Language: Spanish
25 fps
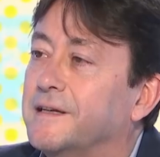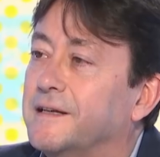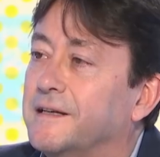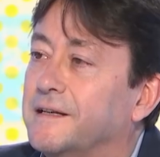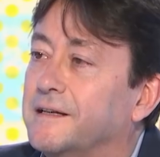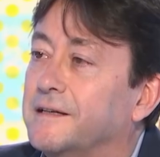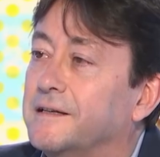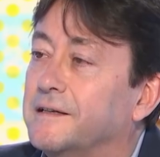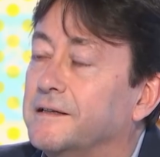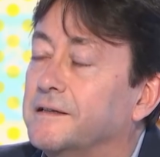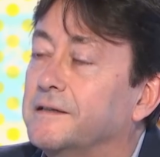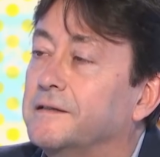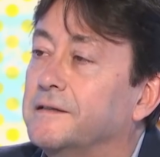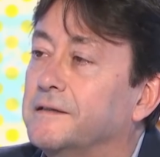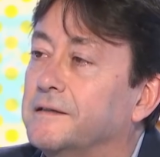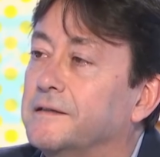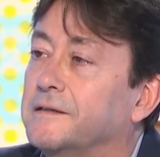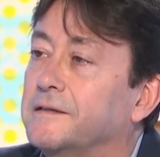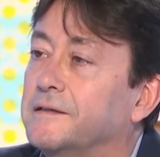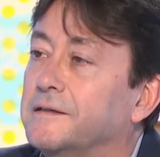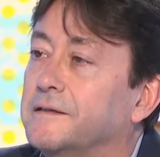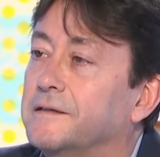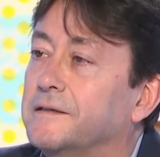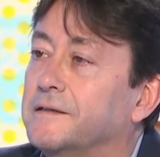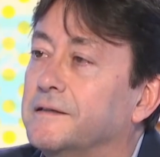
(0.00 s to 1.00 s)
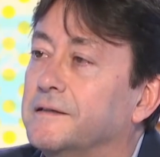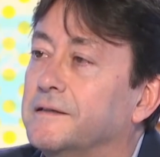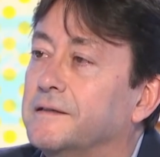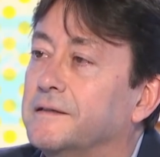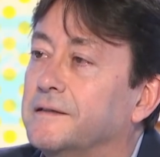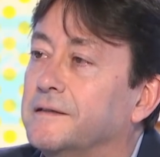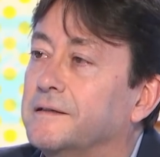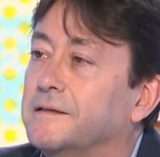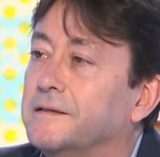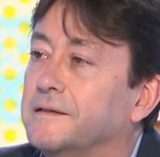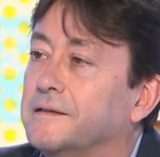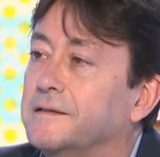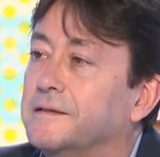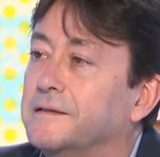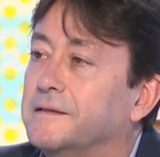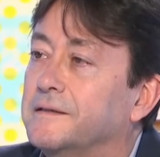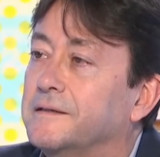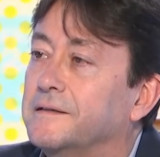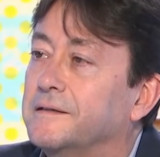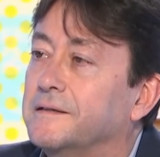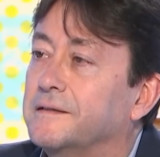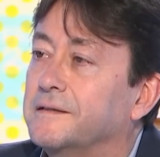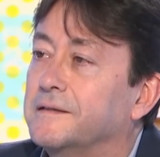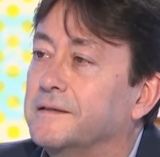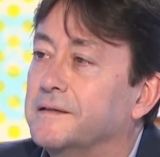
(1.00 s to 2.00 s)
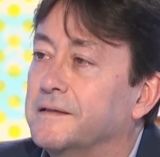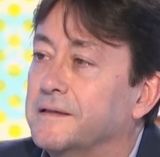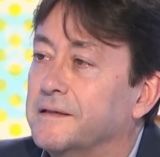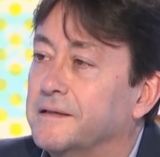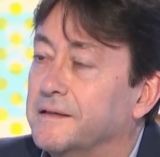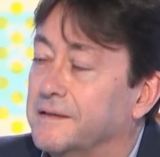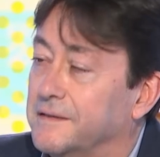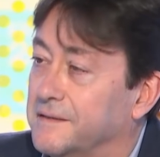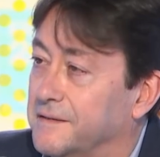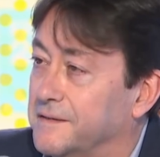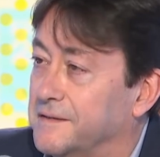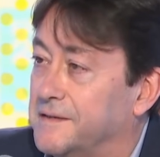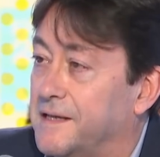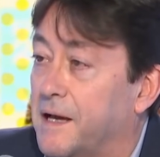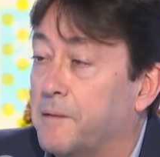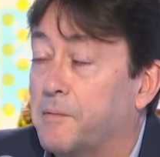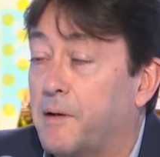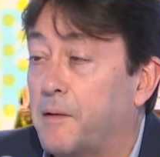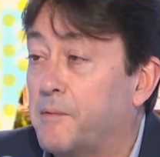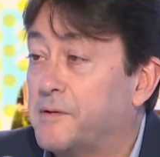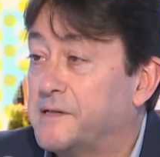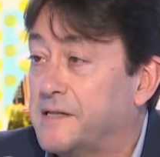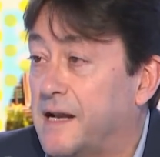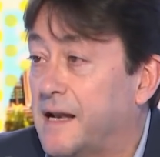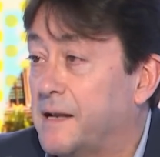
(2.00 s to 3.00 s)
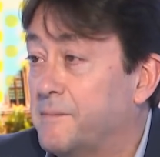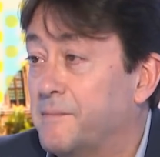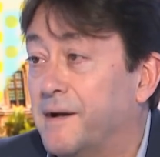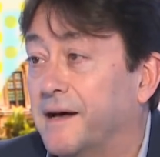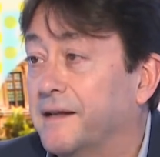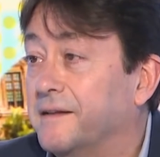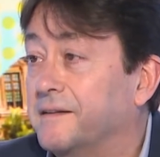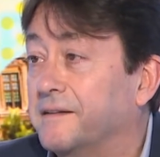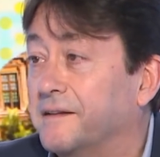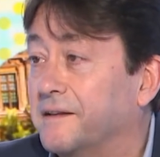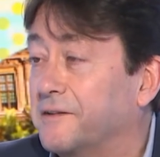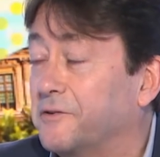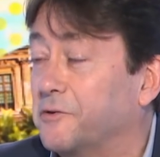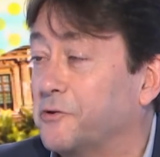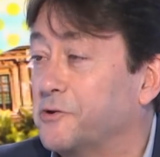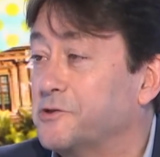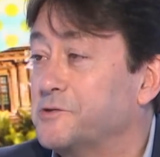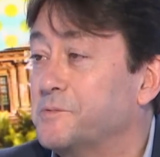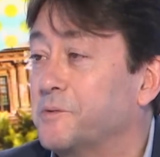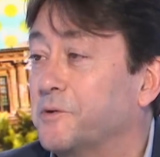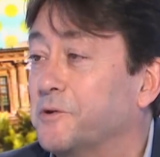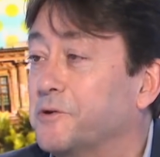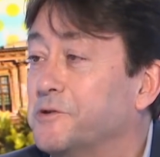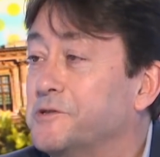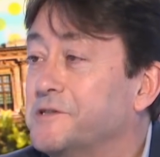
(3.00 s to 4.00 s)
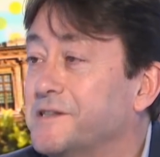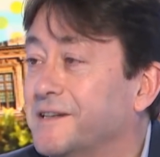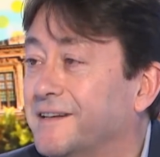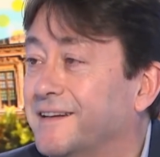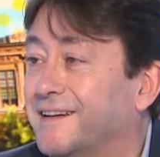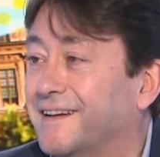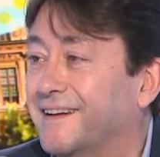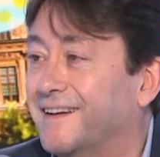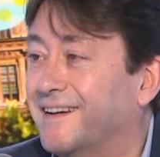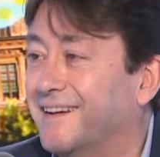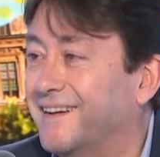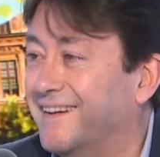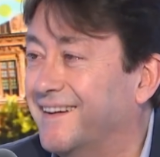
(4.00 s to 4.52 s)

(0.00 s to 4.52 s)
junto con el piano en Lausanne. ¿Y, y hablabas alemán de todos modos? No,